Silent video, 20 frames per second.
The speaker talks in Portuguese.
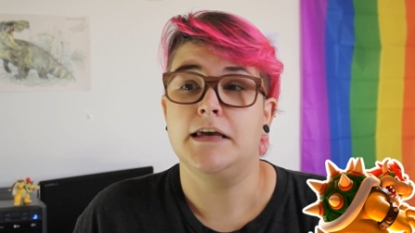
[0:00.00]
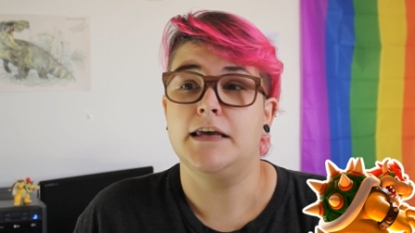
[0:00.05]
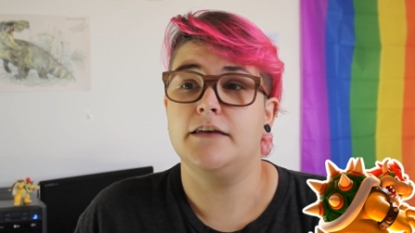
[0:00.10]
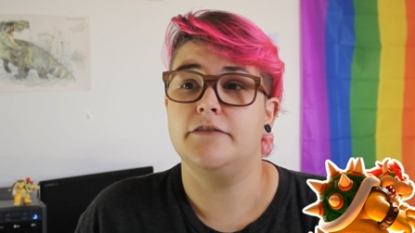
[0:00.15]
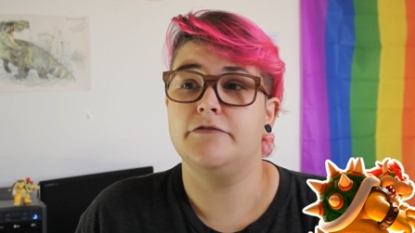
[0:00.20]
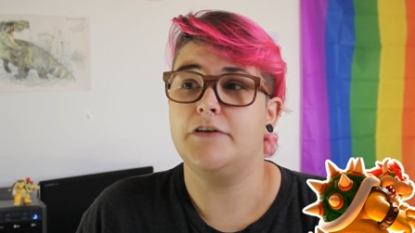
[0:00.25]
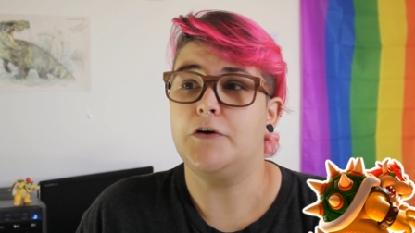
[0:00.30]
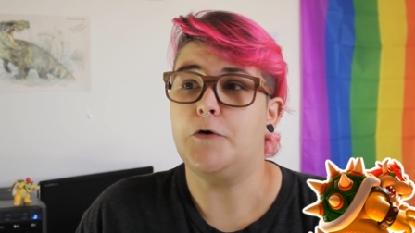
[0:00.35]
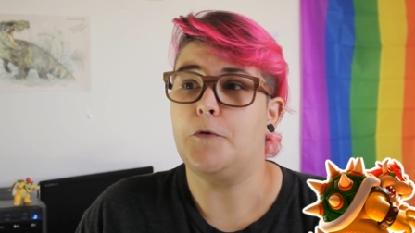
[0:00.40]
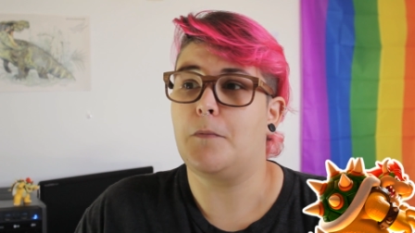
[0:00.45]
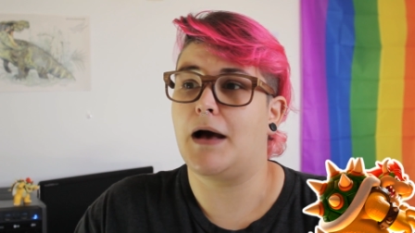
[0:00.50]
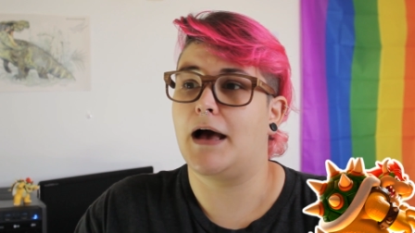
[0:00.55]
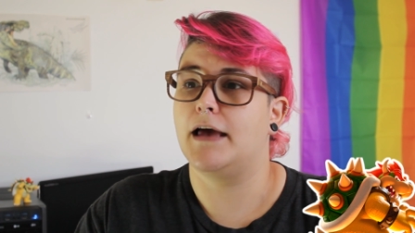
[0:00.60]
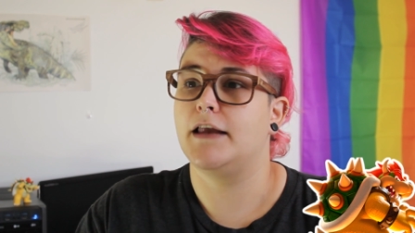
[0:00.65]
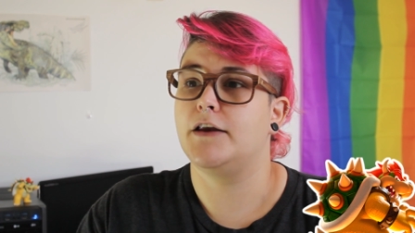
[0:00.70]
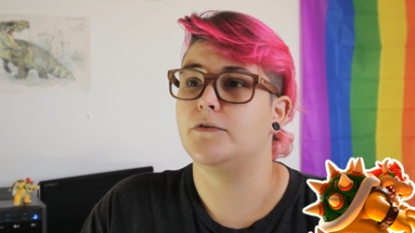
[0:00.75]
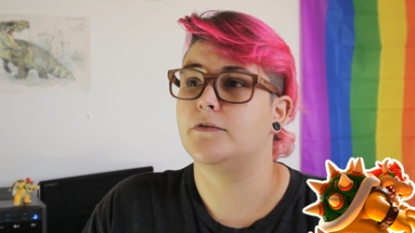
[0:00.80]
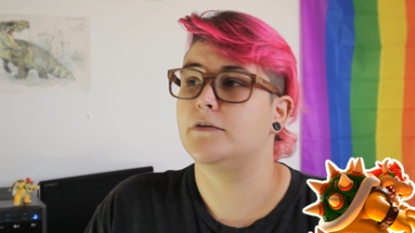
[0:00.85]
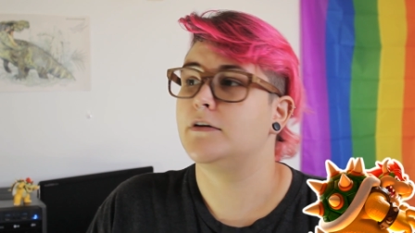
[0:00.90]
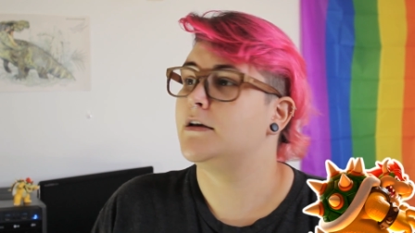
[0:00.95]
e vem o
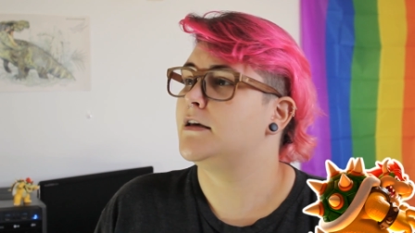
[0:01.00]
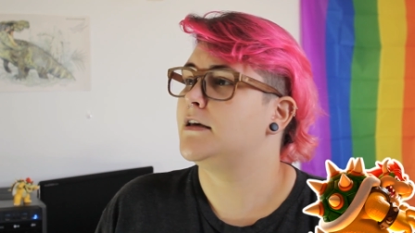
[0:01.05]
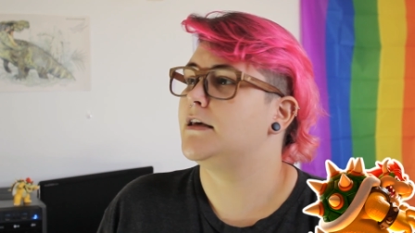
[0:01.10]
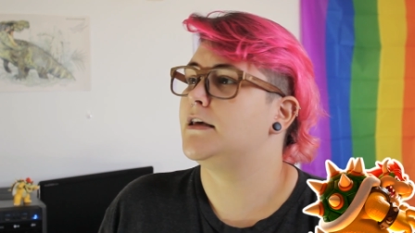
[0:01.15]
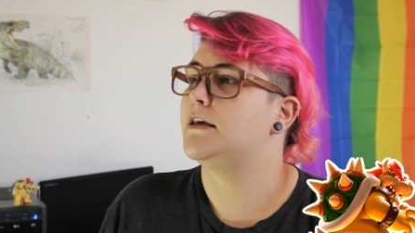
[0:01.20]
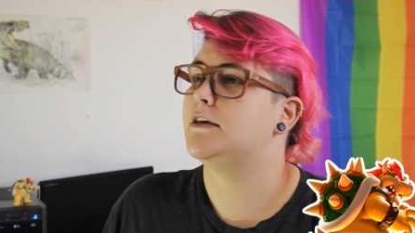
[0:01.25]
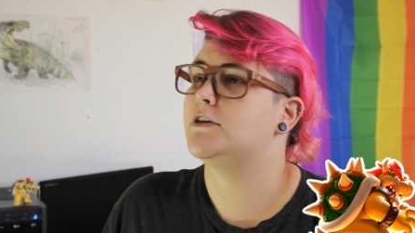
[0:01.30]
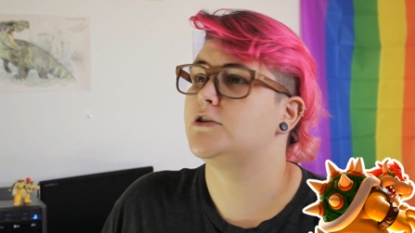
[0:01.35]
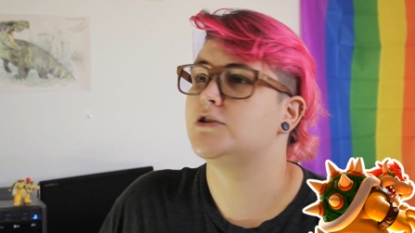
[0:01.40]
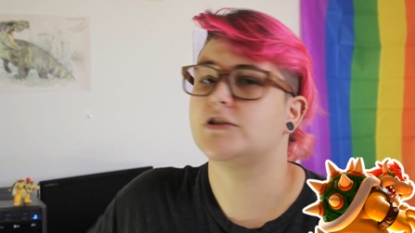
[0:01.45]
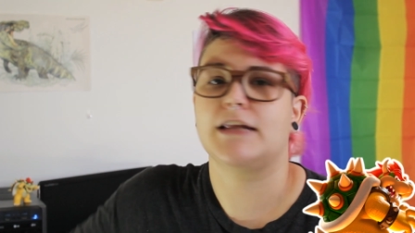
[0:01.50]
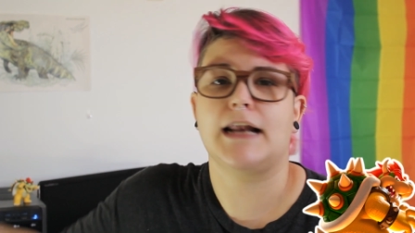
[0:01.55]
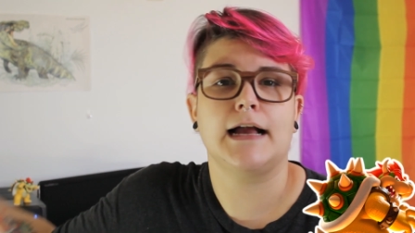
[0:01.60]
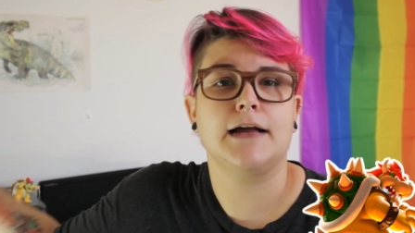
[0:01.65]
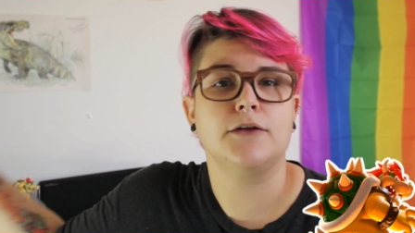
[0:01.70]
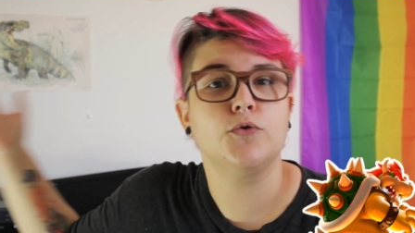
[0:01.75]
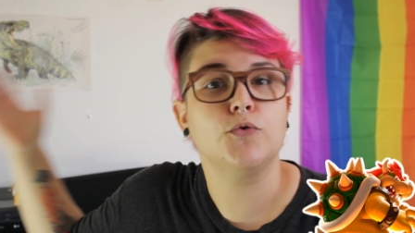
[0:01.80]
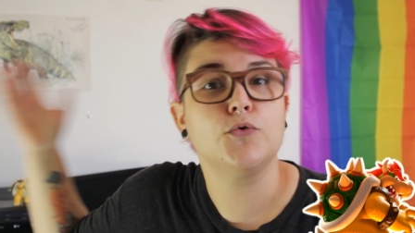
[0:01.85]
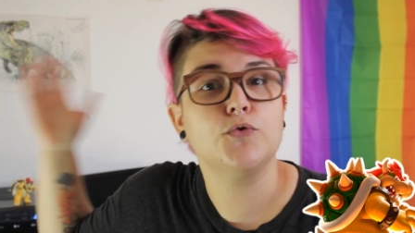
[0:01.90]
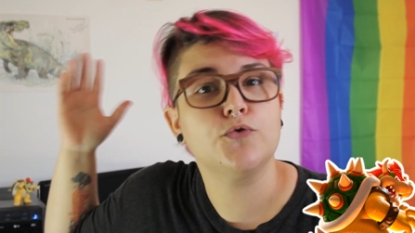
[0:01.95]
Mario e
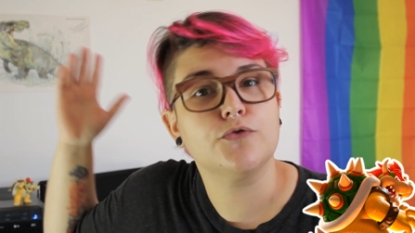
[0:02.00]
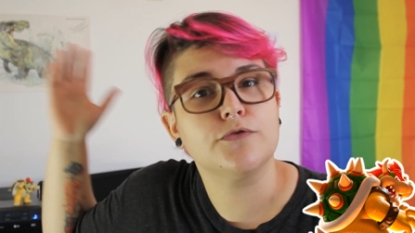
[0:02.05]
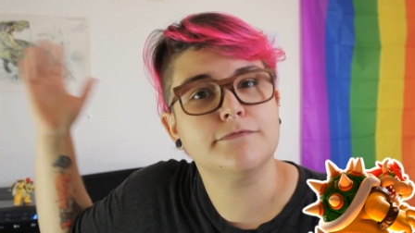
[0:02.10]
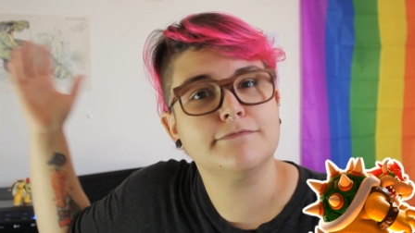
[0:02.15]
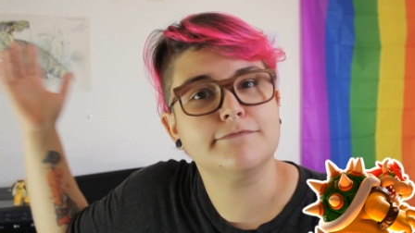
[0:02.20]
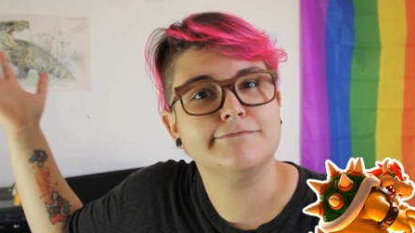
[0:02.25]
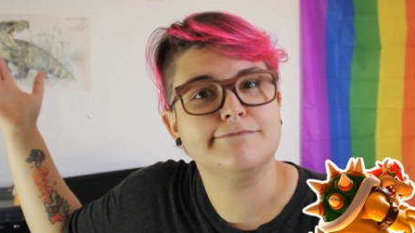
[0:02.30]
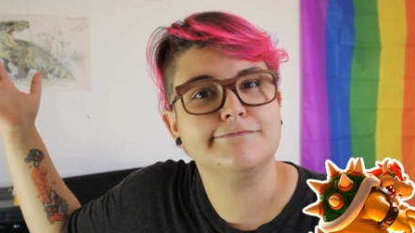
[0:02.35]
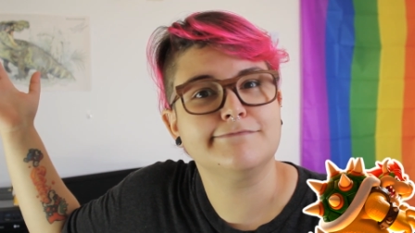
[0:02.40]
estraga tudo.